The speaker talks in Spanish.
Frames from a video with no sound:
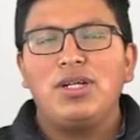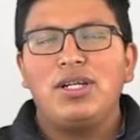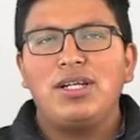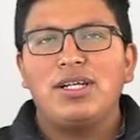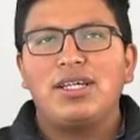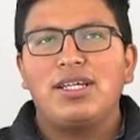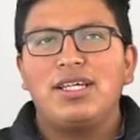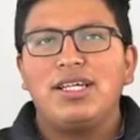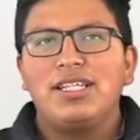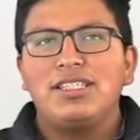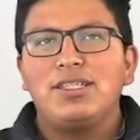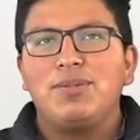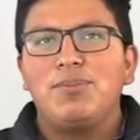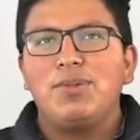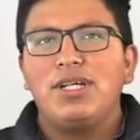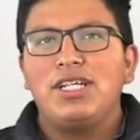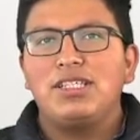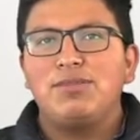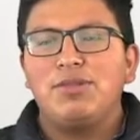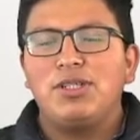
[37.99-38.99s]
en el que ya se
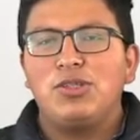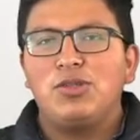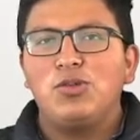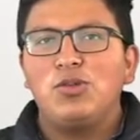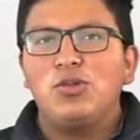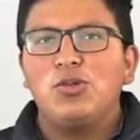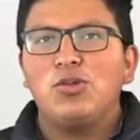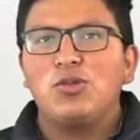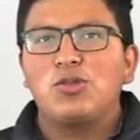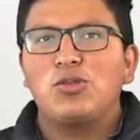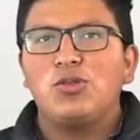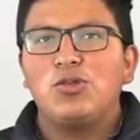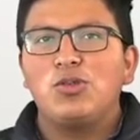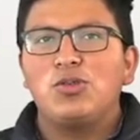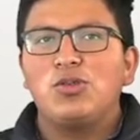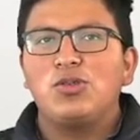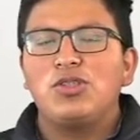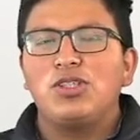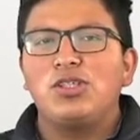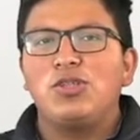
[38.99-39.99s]
plasma todos los
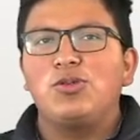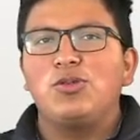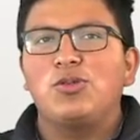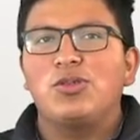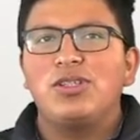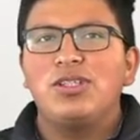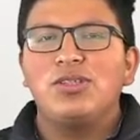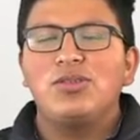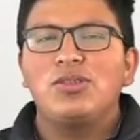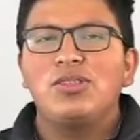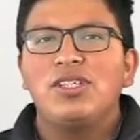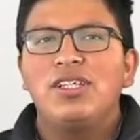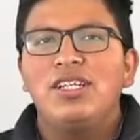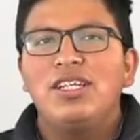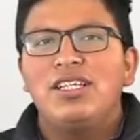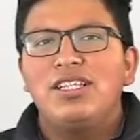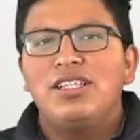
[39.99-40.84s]
costos incurridos